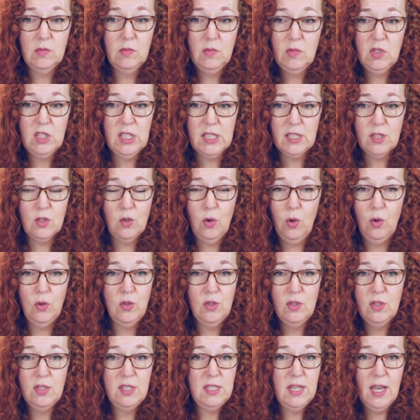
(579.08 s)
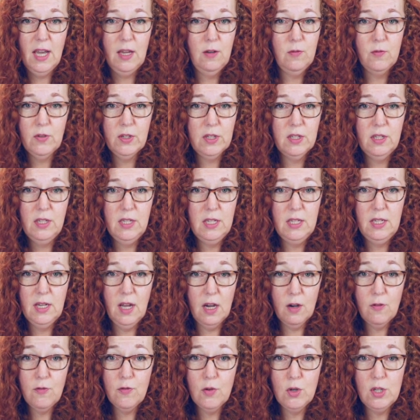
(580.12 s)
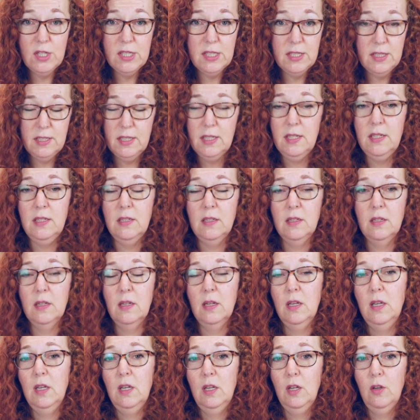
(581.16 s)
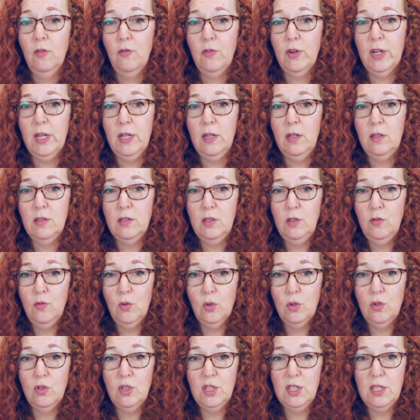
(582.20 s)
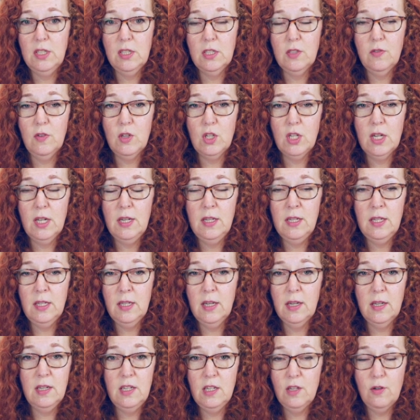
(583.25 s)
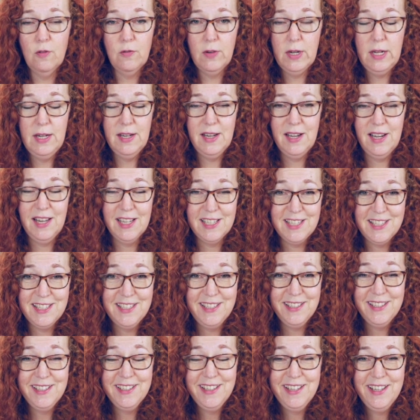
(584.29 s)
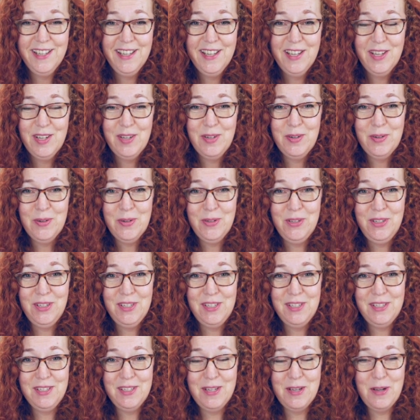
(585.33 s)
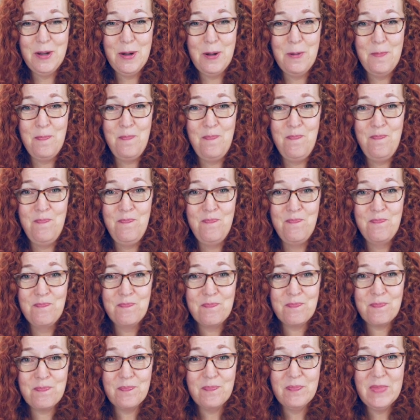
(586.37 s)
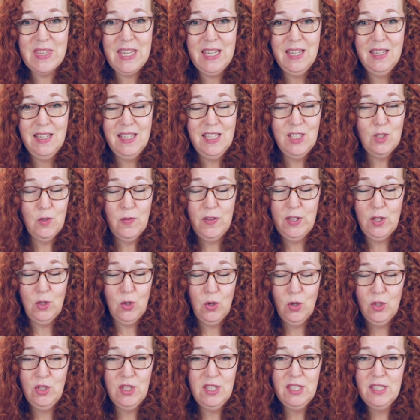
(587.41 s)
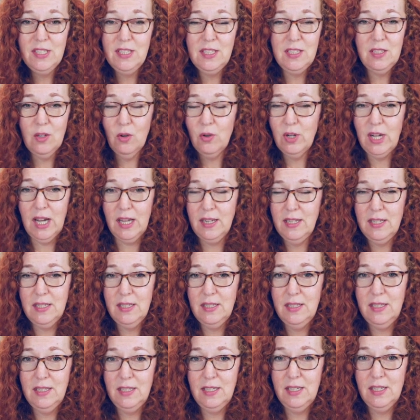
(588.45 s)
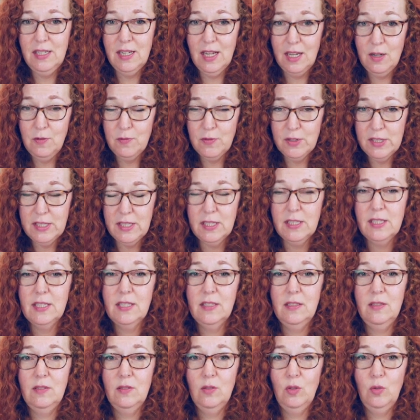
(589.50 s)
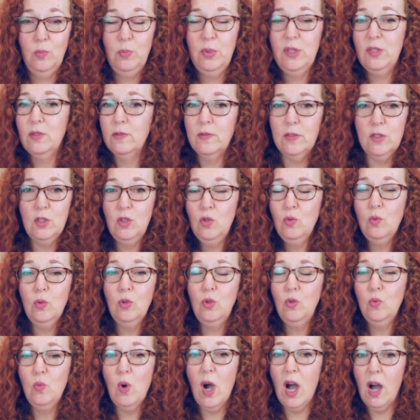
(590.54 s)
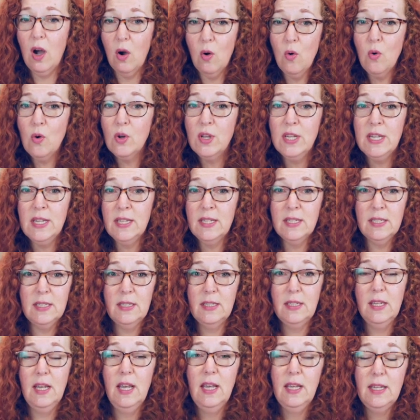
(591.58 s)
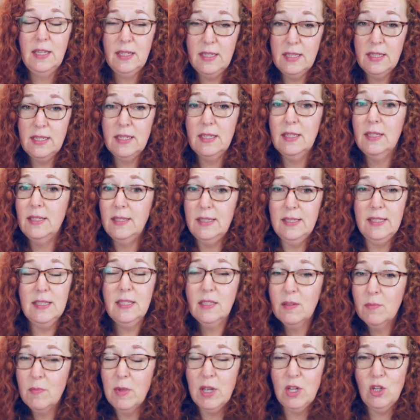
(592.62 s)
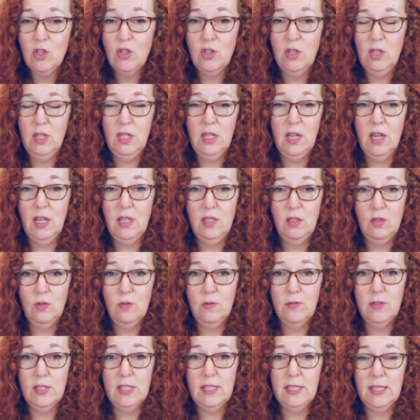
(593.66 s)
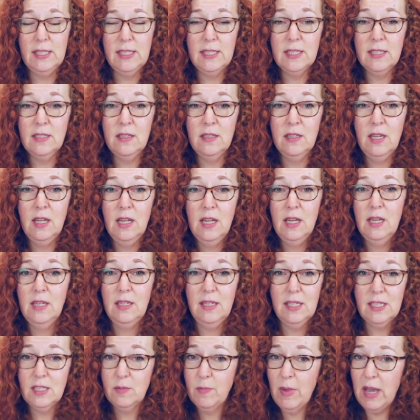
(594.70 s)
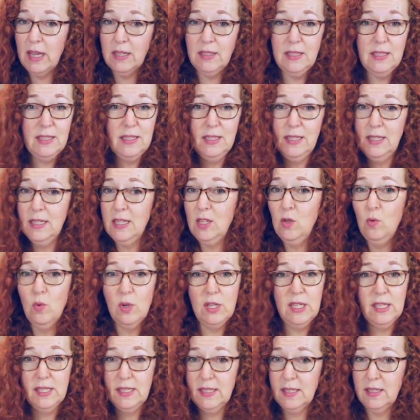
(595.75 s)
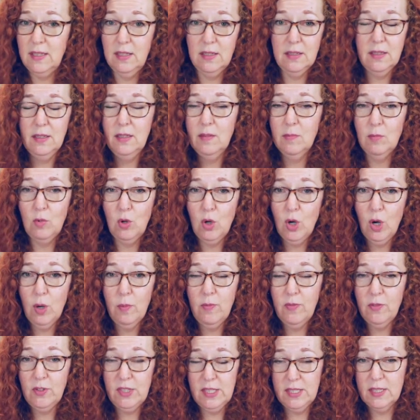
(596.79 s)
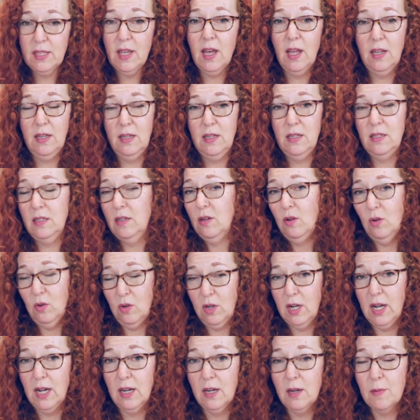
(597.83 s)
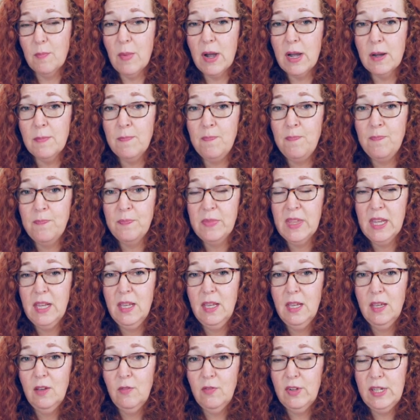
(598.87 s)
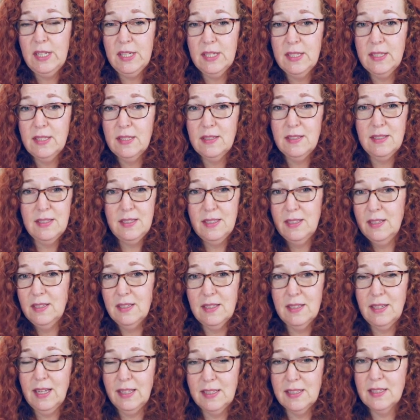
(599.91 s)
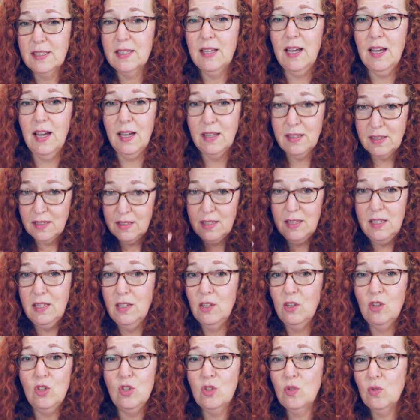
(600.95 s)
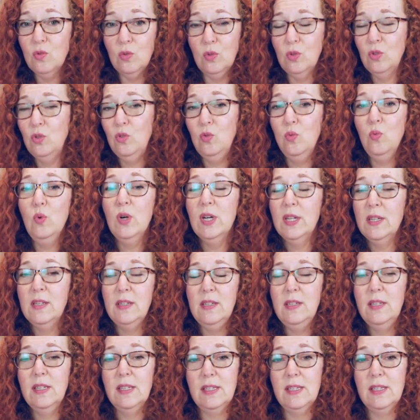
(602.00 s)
das können sie einfach nicht nachvollziehen weil sie würden sich das wahrscheinlich gar nicht gefallen lassen. Und ähm, insofern können sie sich auch gar nicht in dich hineinversetzen. Und bitte versuch du auch nicht, dich in diese Menschen hineinzuversetzen. Das macht dich nicht nur ganz kirre im Kopf, das kann dich auch krank machen, weil das sind ganz kranke Gehirnstrukturen, die da